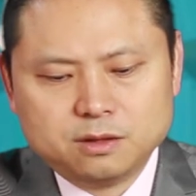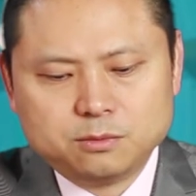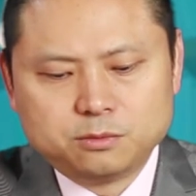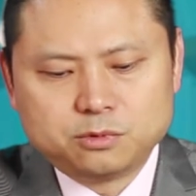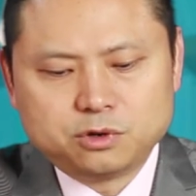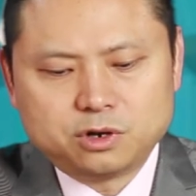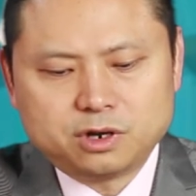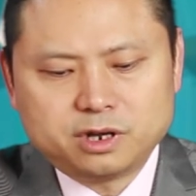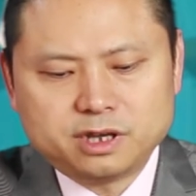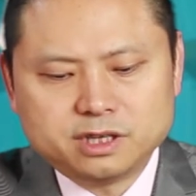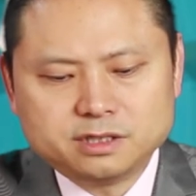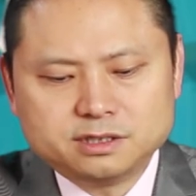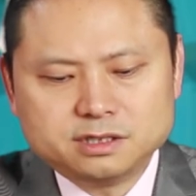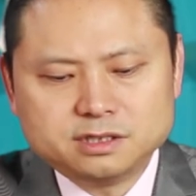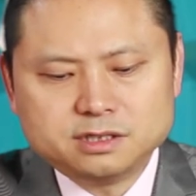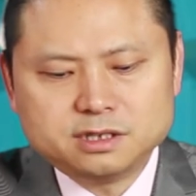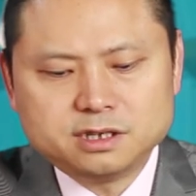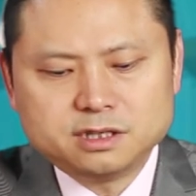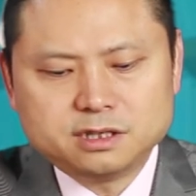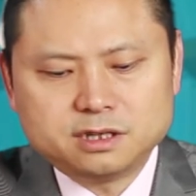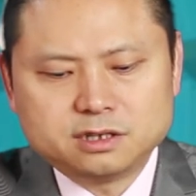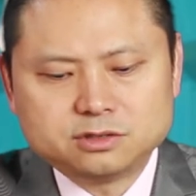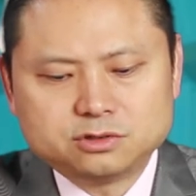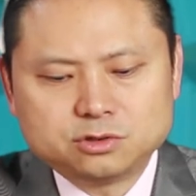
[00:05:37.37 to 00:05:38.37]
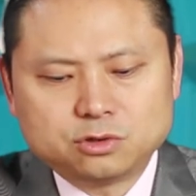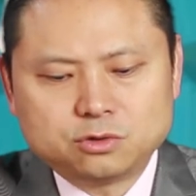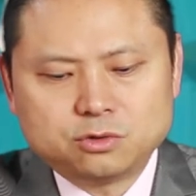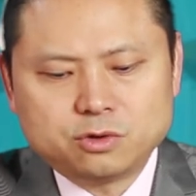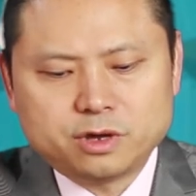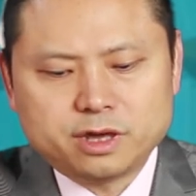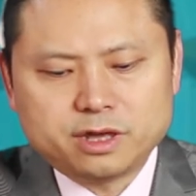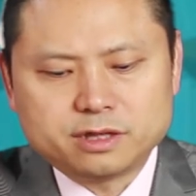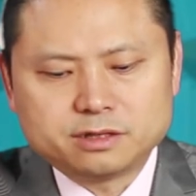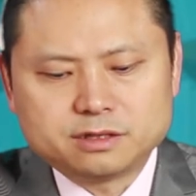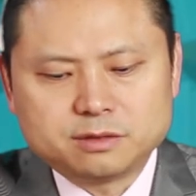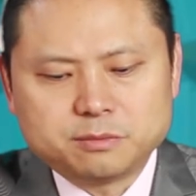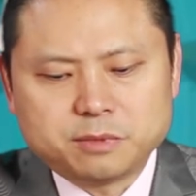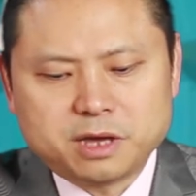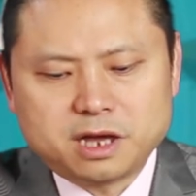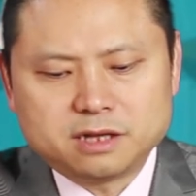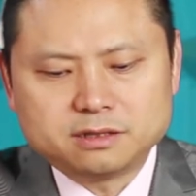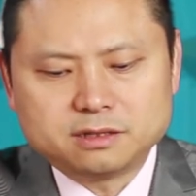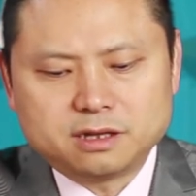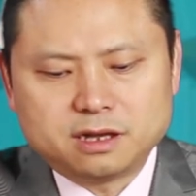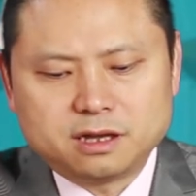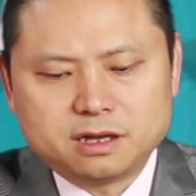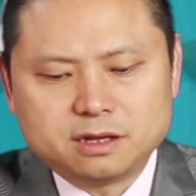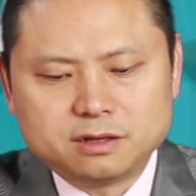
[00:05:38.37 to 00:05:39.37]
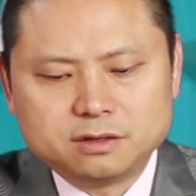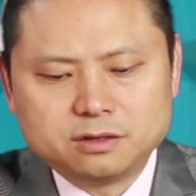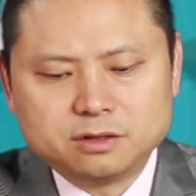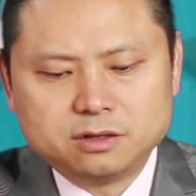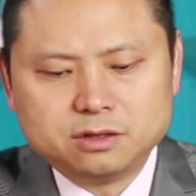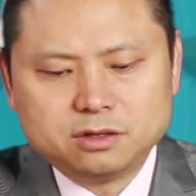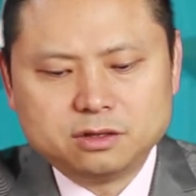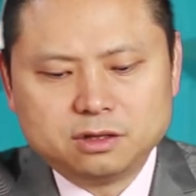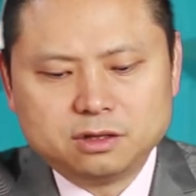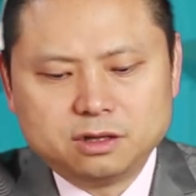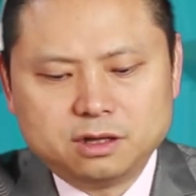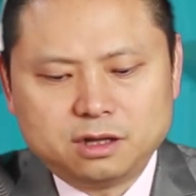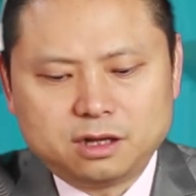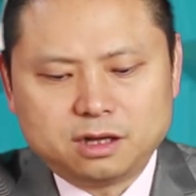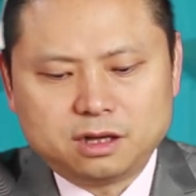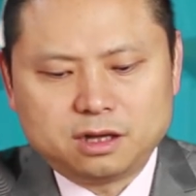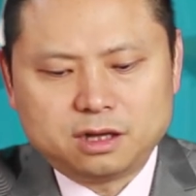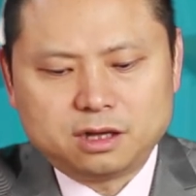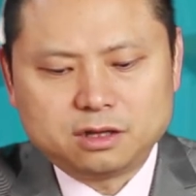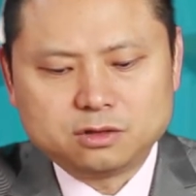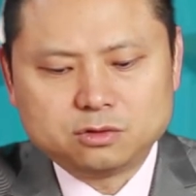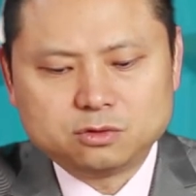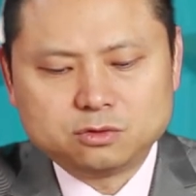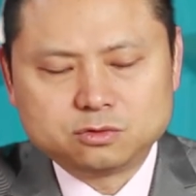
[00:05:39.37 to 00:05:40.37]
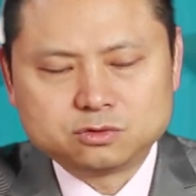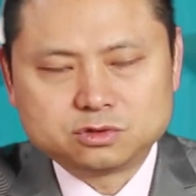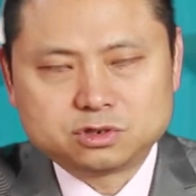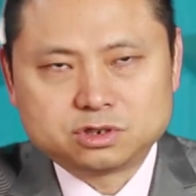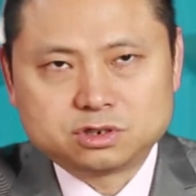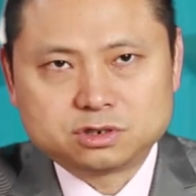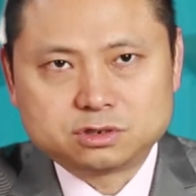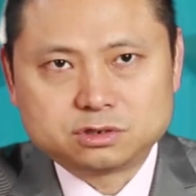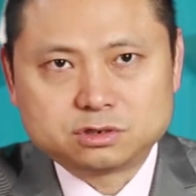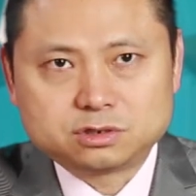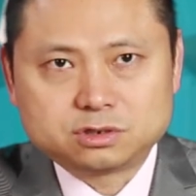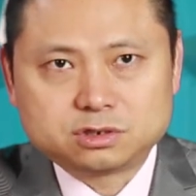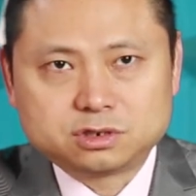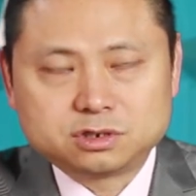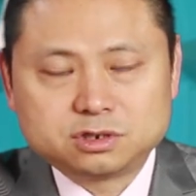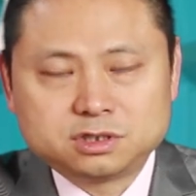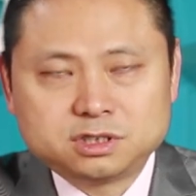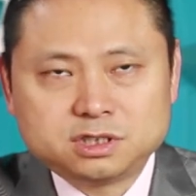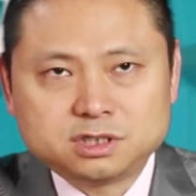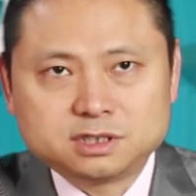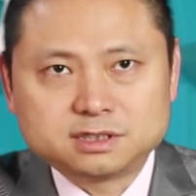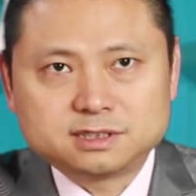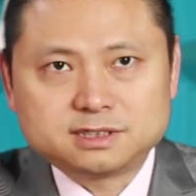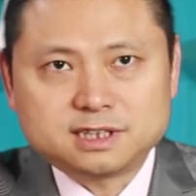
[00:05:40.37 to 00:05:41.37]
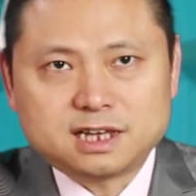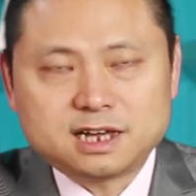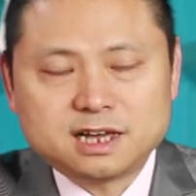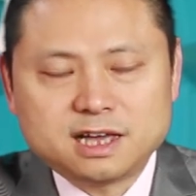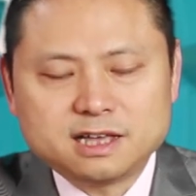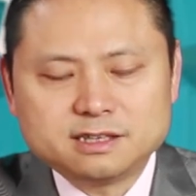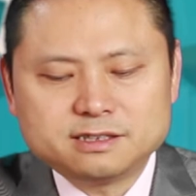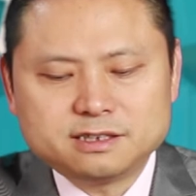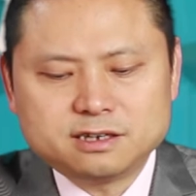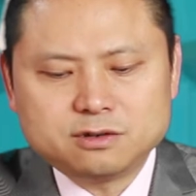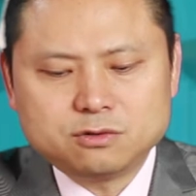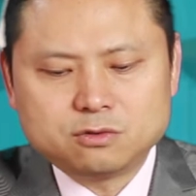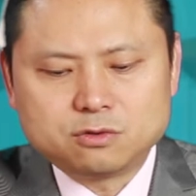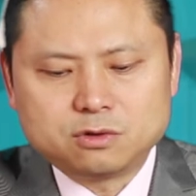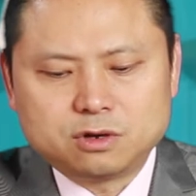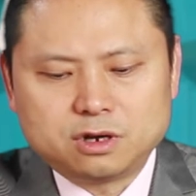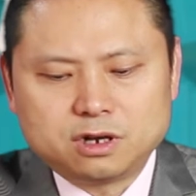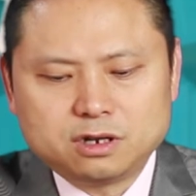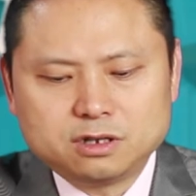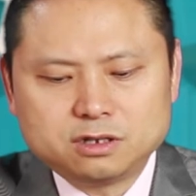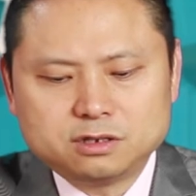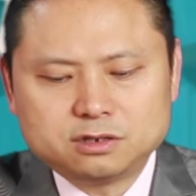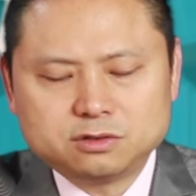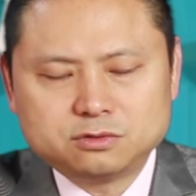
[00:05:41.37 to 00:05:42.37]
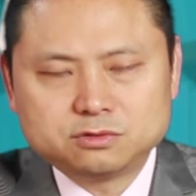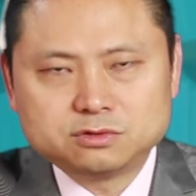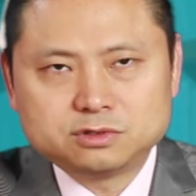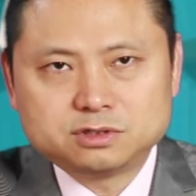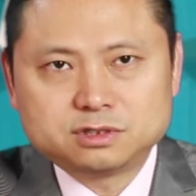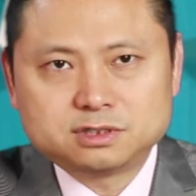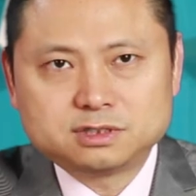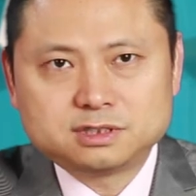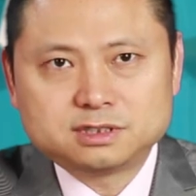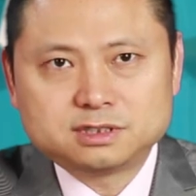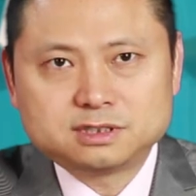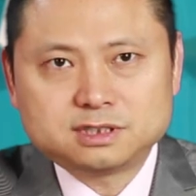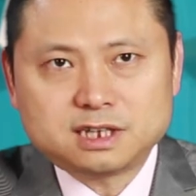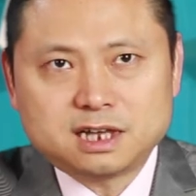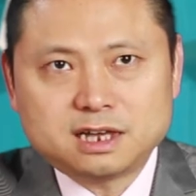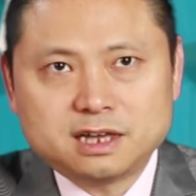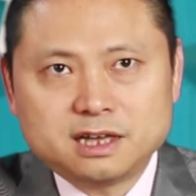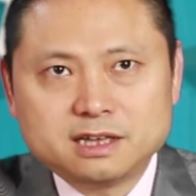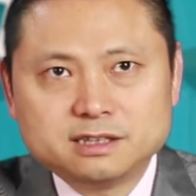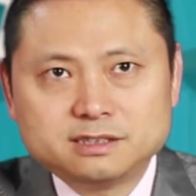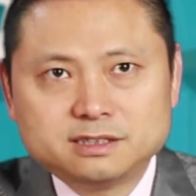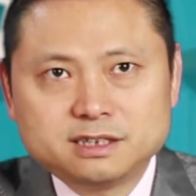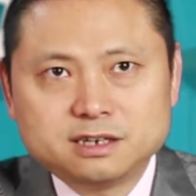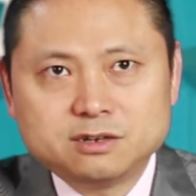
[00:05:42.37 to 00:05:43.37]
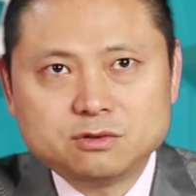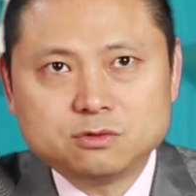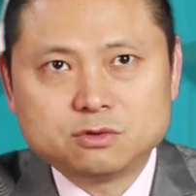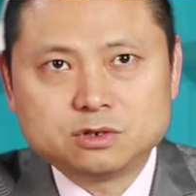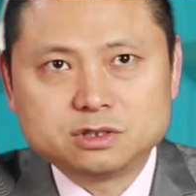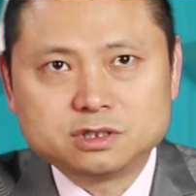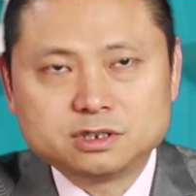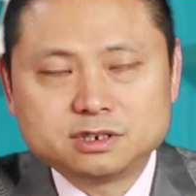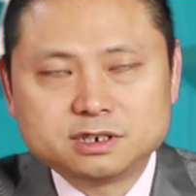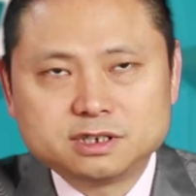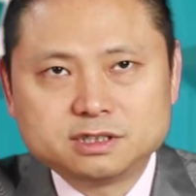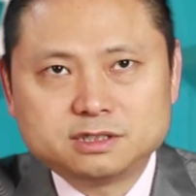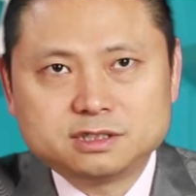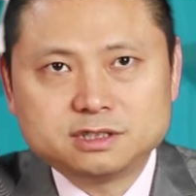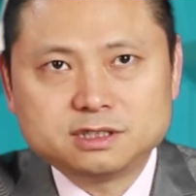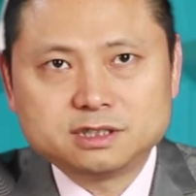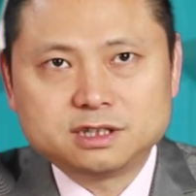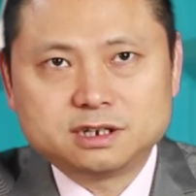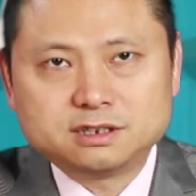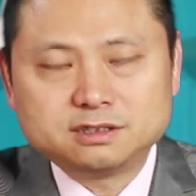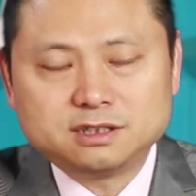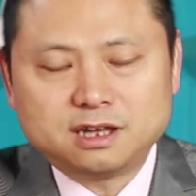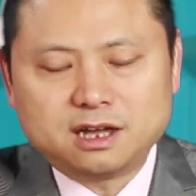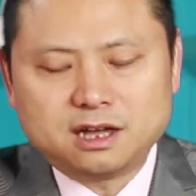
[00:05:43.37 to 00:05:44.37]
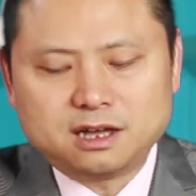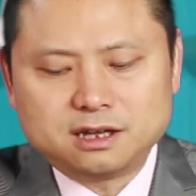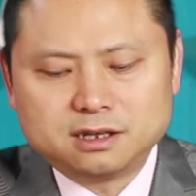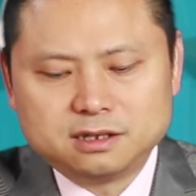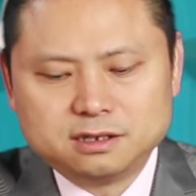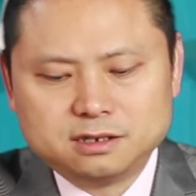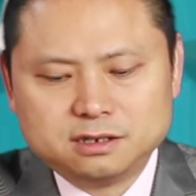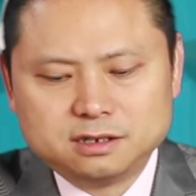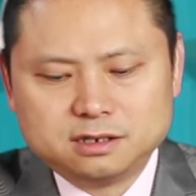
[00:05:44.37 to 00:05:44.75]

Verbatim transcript: 比如黑猩猩呢就会怎么样呢？啊，用石石器砸开坚果，而且这种砸开坚果的这个技能呢。